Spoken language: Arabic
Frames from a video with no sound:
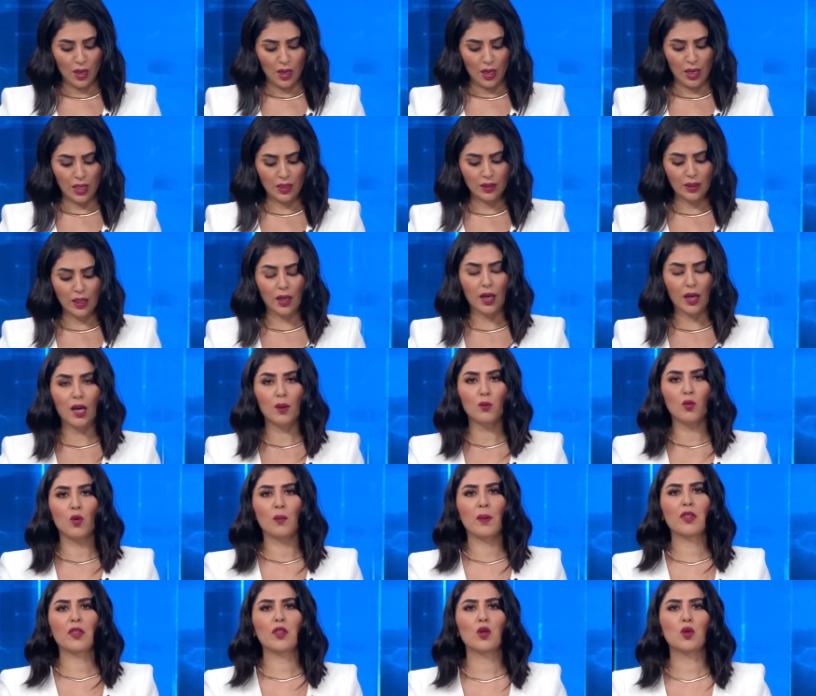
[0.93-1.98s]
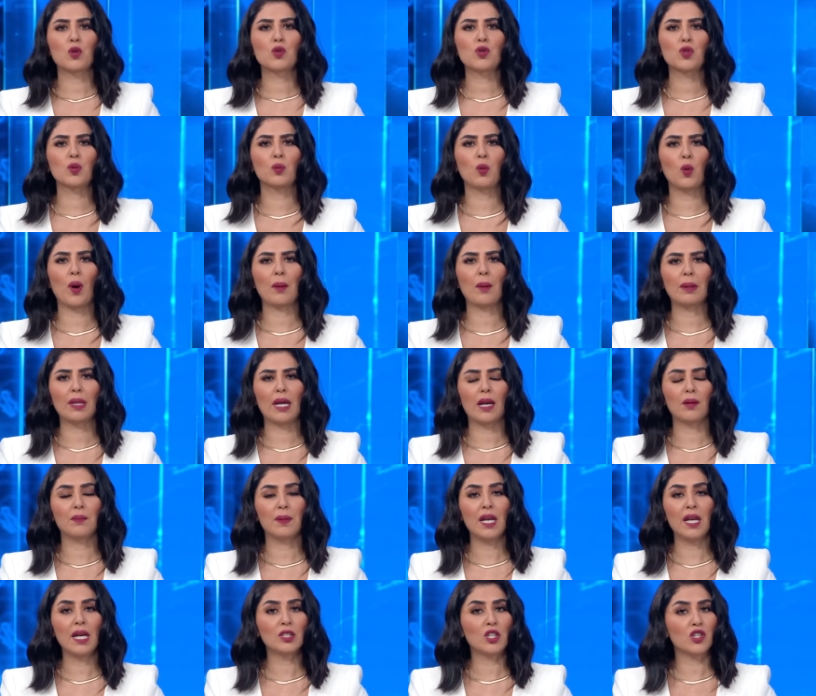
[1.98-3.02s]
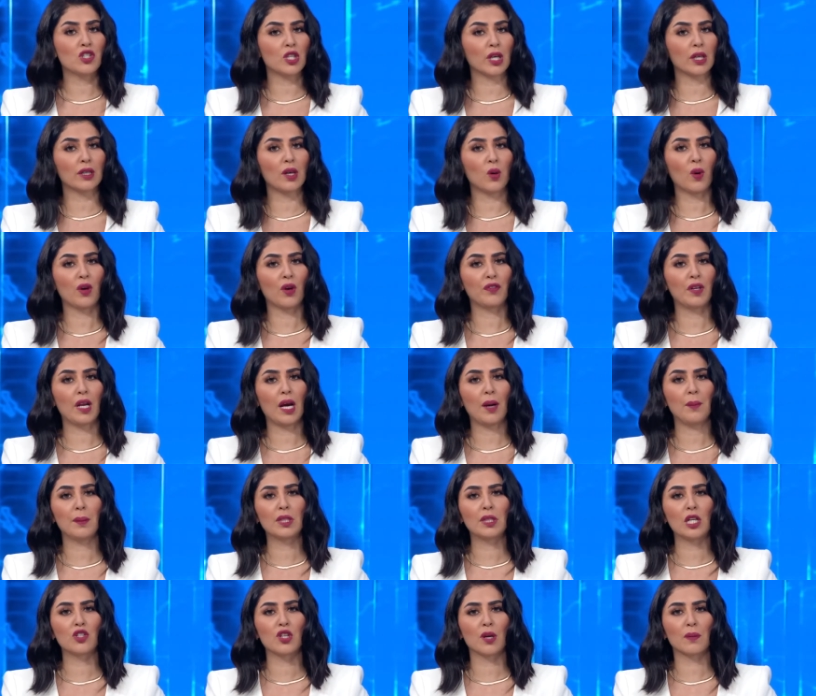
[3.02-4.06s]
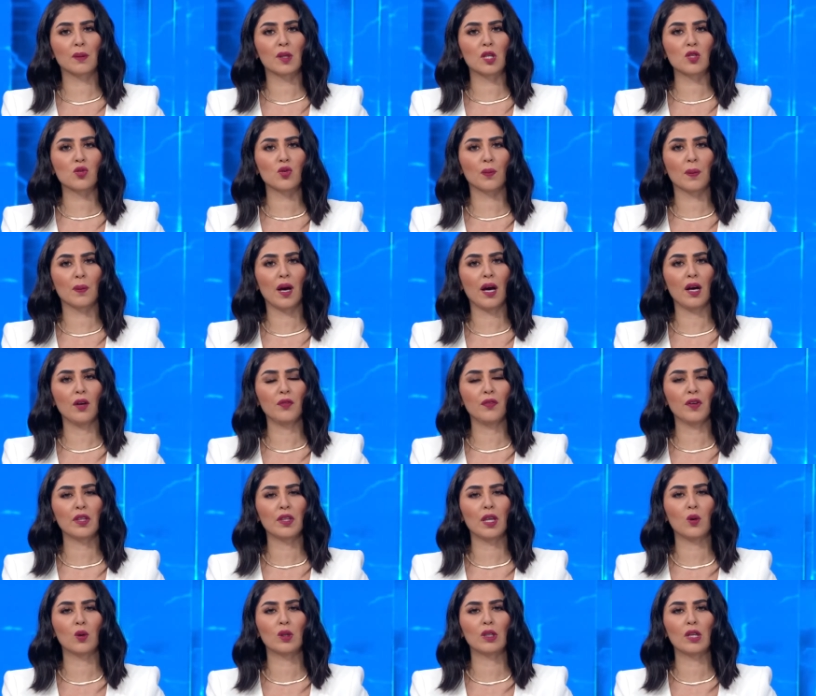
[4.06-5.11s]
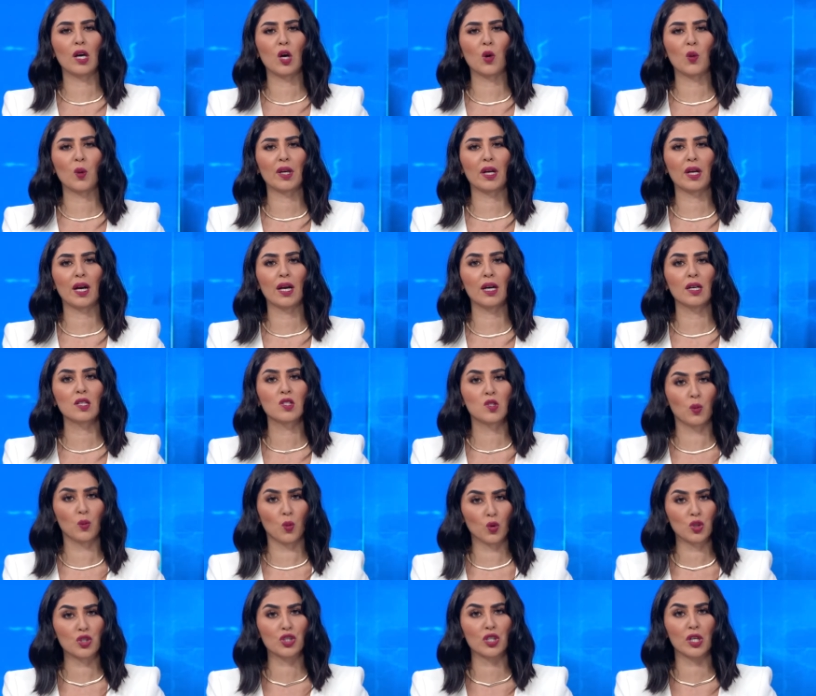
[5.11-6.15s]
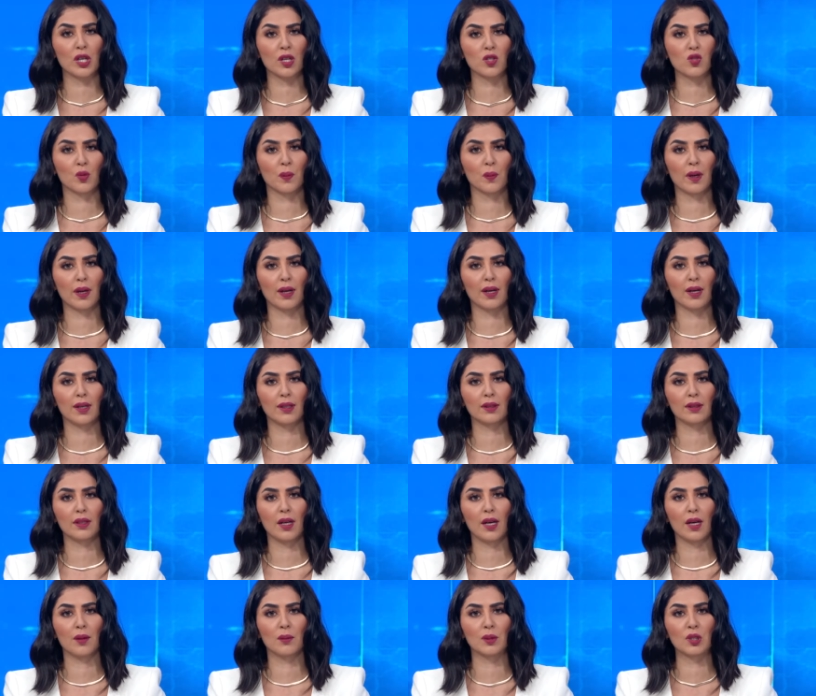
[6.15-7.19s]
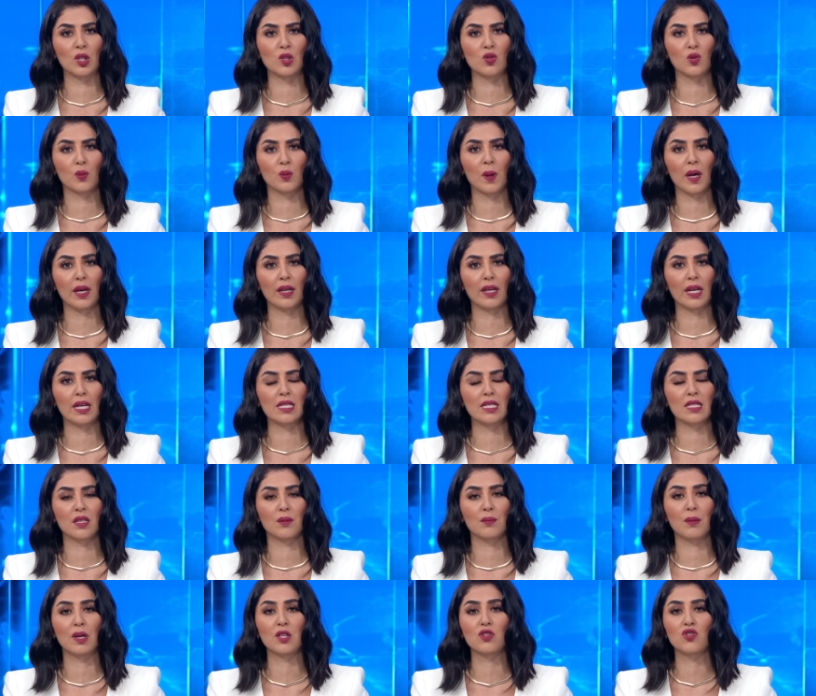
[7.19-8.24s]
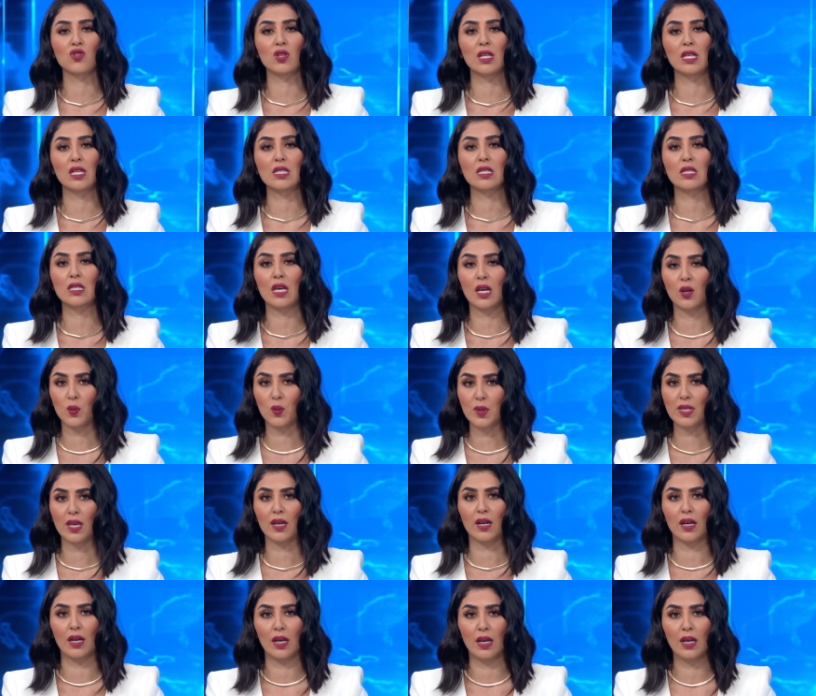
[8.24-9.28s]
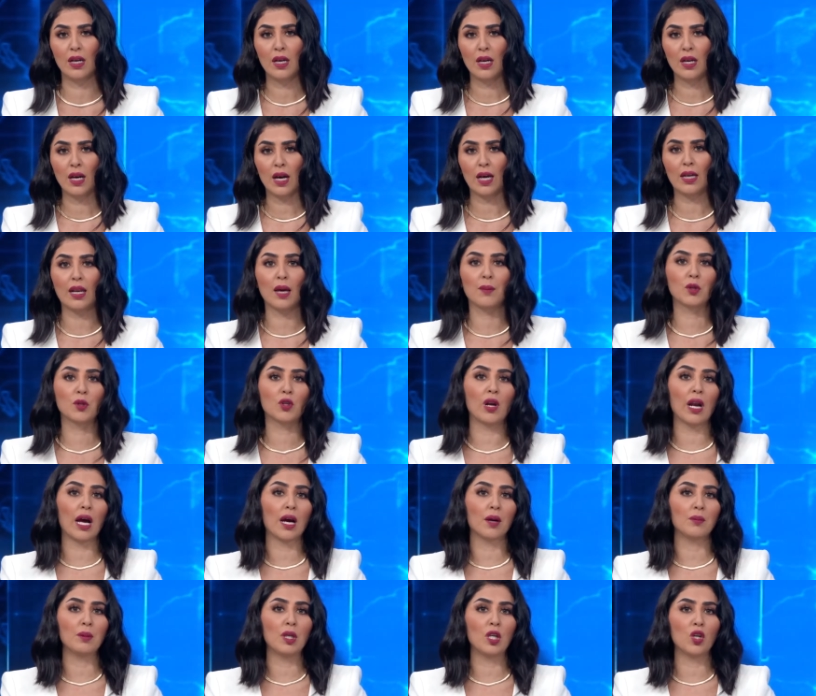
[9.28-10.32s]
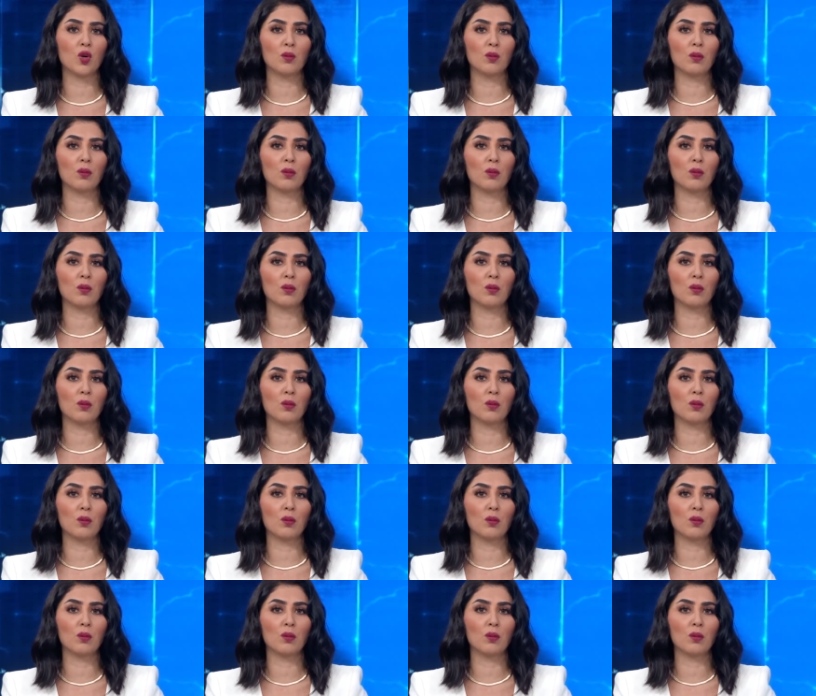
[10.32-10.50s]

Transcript: التقى ممثل سمو أمير البلاد الشيخ نواف الأحمد الجابر الصباح حفظه الله ويرعاه سمو الشيخ صباح خالد الحمد الصباح رئيس مجلس الوزراء الأمين العام للأمم